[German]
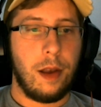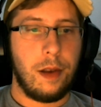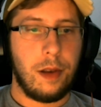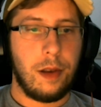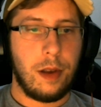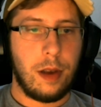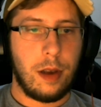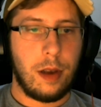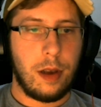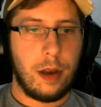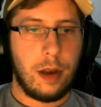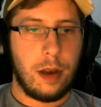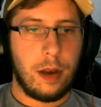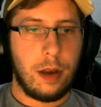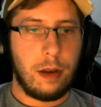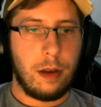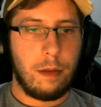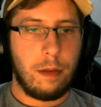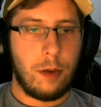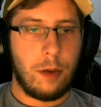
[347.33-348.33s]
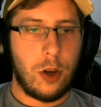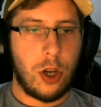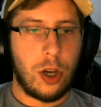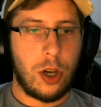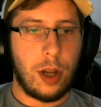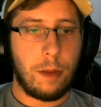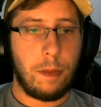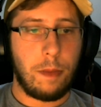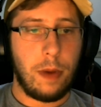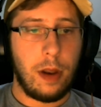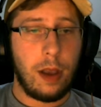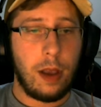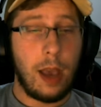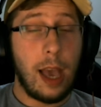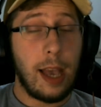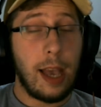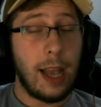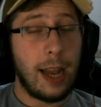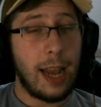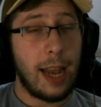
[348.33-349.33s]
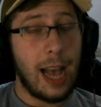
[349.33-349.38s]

Ähm, Stadt bitte. Ich hatte